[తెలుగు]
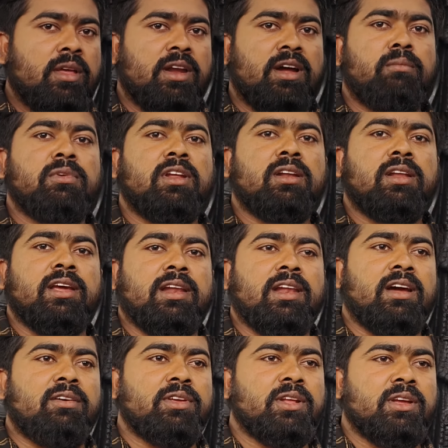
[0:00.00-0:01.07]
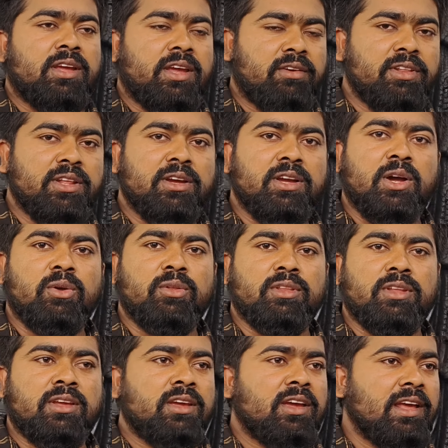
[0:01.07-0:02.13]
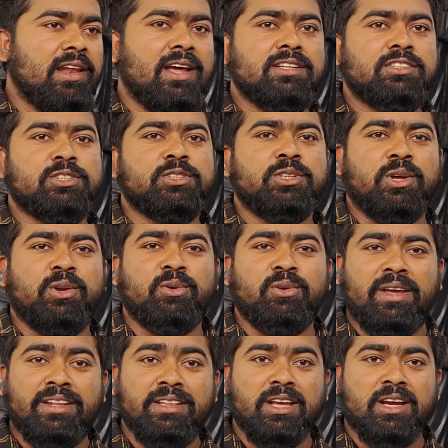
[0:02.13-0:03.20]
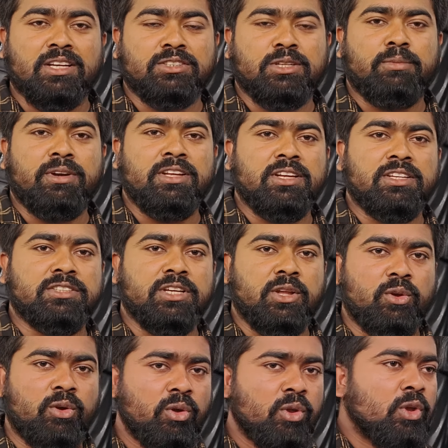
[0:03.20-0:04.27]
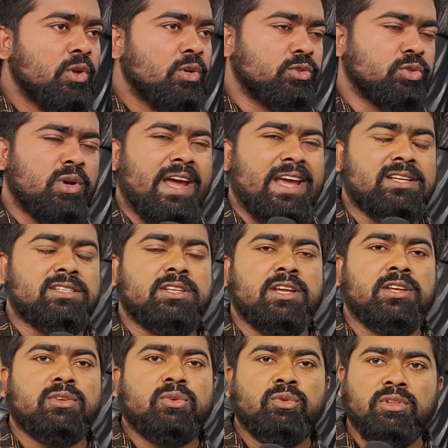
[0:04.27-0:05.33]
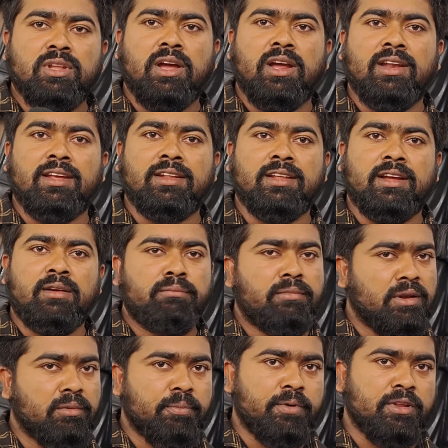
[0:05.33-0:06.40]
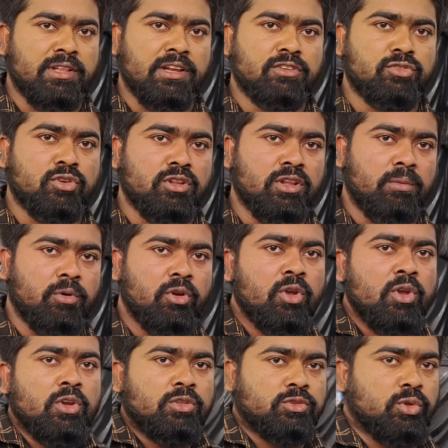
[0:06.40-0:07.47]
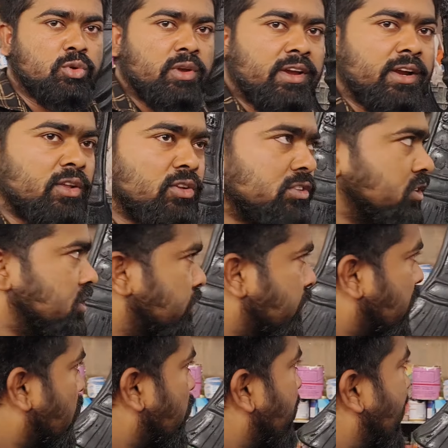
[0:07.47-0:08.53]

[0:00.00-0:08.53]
రామ్లల్ల ఎలా విధ ఏ విధంగా ఉంది ఎలా చేశారు ఎంత కష్టపడి చేశారో సో యాస్టిక్ ఉందా లేదా లేదా మనం ఇప్పుడు తెలుసుకుందాము సో ఇక్కడ వచ్చేసి మనకు